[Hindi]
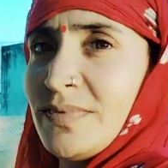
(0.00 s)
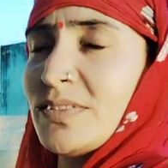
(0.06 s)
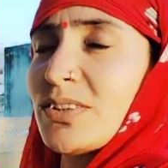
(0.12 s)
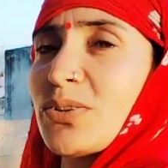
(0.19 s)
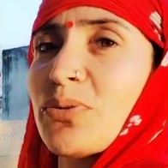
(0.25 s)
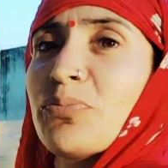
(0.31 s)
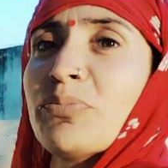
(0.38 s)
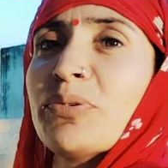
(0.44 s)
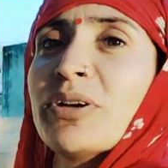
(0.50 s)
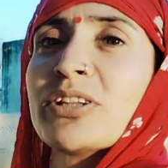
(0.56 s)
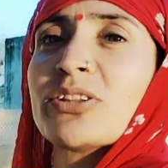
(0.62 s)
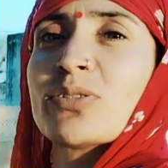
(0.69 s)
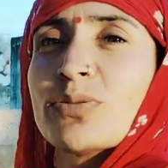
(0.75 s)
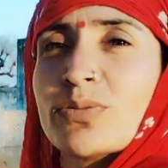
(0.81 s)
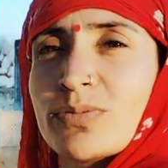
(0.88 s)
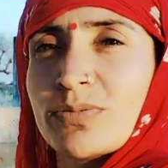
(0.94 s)
तो मैं
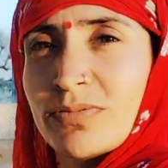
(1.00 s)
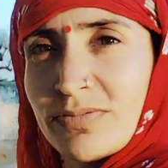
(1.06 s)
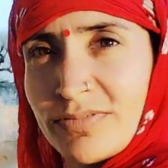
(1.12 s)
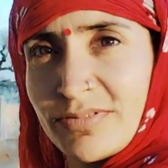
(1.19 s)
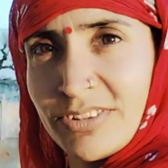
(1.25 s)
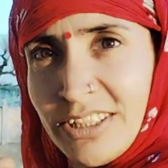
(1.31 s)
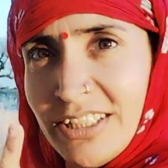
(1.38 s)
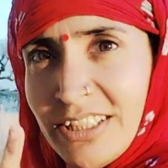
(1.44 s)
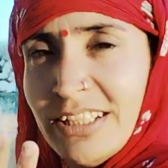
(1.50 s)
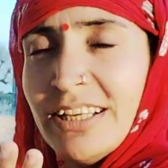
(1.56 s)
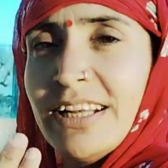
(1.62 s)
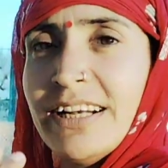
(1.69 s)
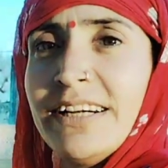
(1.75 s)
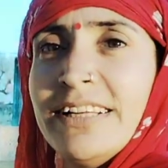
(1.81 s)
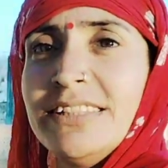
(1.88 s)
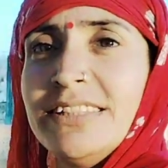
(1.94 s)
तो तीन
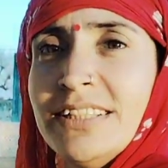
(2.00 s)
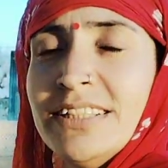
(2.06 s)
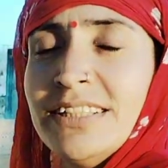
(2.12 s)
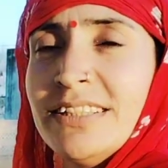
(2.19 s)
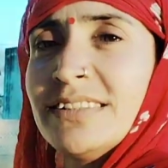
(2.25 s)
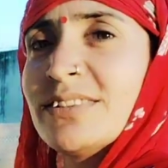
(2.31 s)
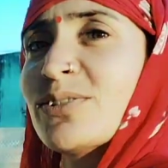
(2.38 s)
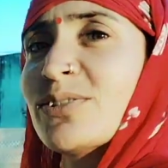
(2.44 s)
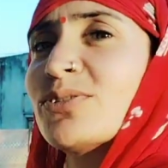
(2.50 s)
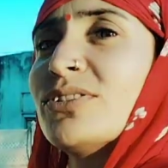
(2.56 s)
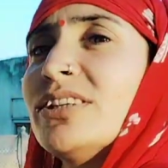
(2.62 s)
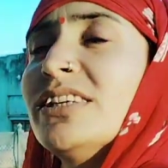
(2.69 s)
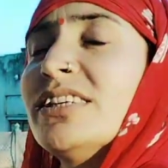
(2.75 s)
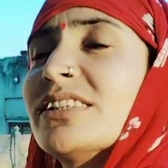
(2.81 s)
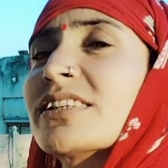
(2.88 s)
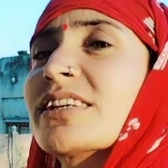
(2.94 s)
लेडीज ही जो तीन
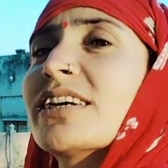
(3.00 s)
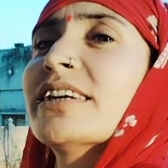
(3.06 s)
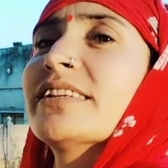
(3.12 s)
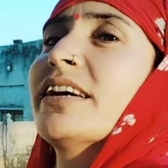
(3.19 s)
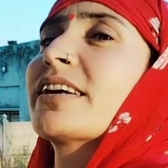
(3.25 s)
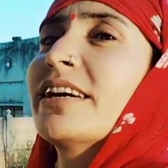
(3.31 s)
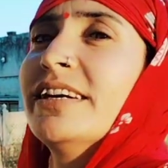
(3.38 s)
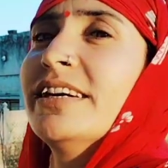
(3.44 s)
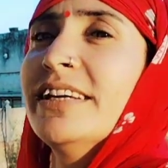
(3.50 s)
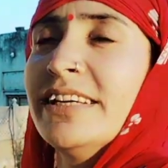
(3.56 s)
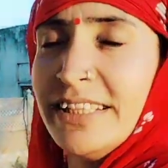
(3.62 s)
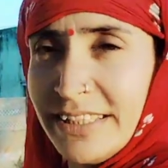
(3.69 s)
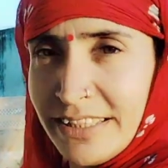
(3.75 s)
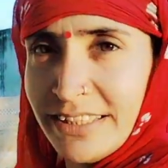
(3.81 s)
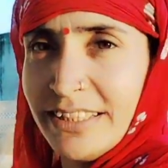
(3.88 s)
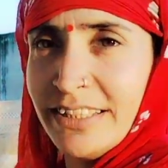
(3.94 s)
जगह तान करनी ही
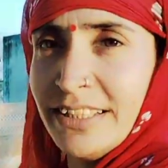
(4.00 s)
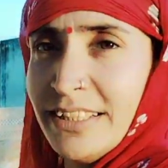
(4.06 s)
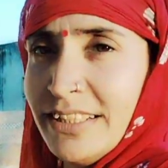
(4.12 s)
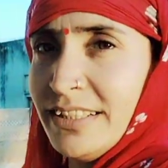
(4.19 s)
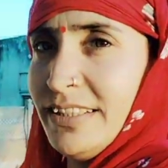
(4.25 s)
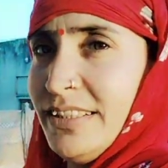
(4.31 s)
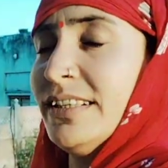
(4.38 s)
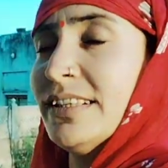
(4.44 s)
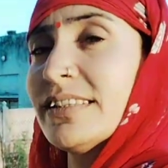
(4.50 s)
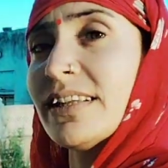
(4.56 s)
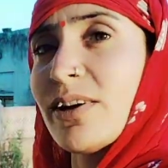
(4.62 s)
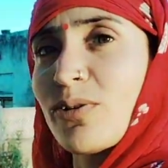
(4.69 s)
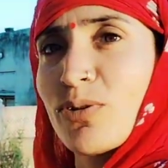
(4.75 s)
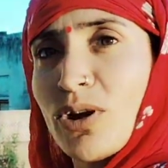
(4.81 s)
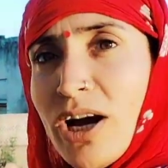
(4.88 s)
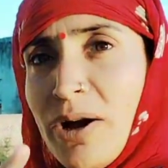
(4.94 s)
तारो
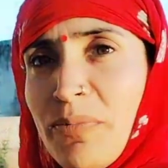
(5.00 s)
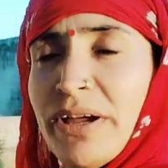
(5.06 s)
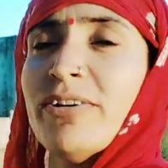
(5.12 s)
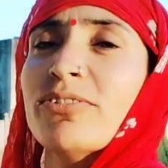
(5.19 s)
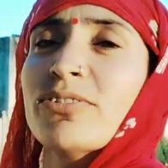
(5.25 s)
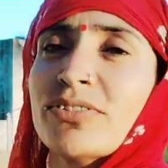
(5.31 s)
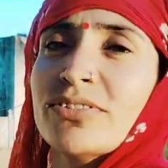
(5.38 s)
काम है वो